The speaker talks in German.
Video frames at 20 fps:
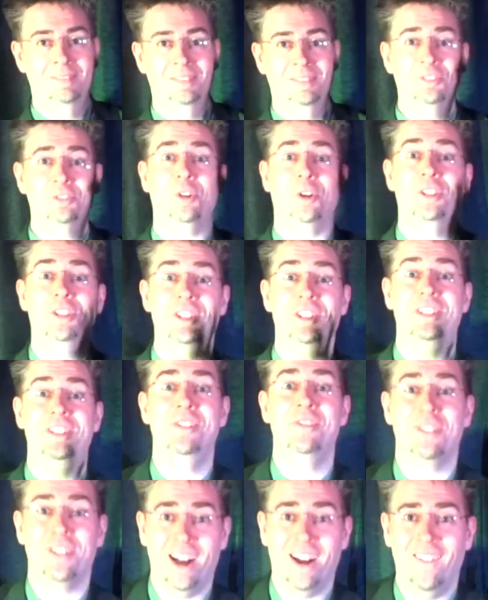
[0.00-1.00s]
Freut sich
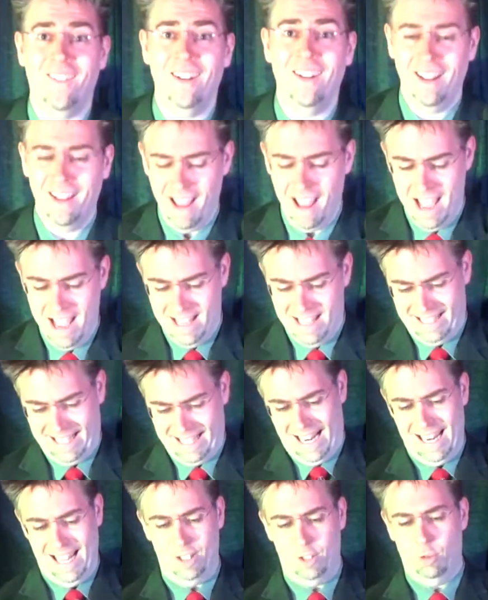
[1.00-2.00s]
die Frau? Es
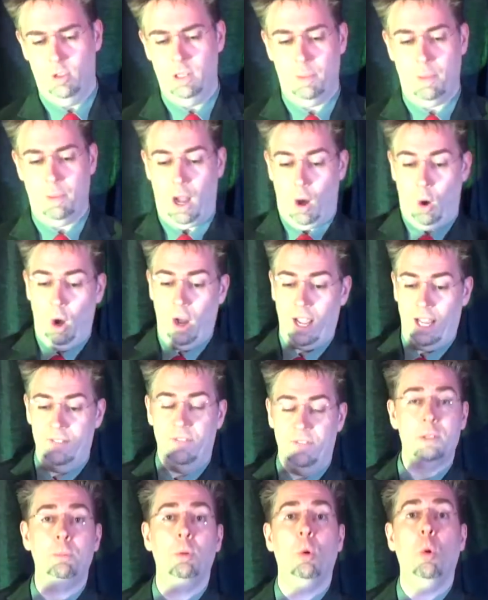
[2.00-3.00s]
kann natürlich aber auch
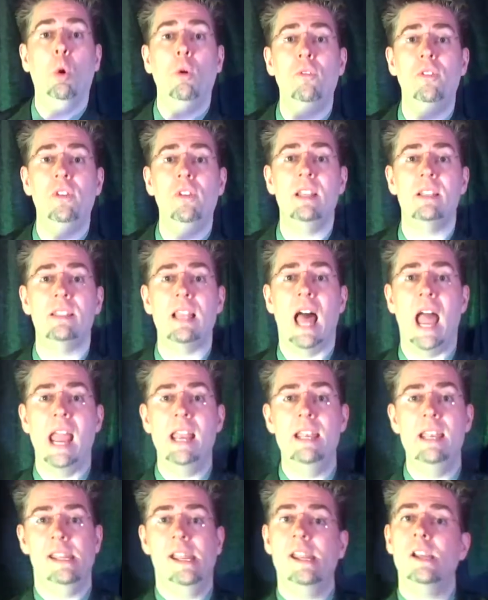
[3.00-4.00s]
etwas Berufliches
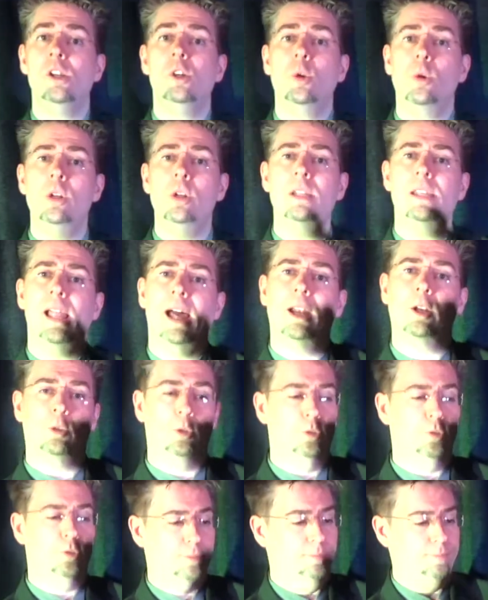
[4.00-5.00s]
sein, den Kunden
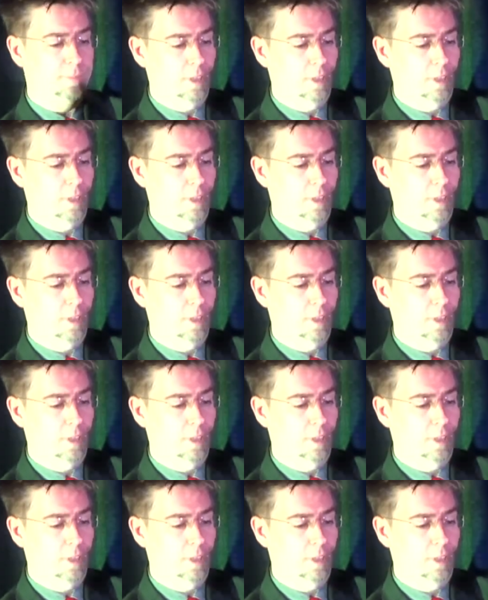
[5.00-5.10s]
anrufen.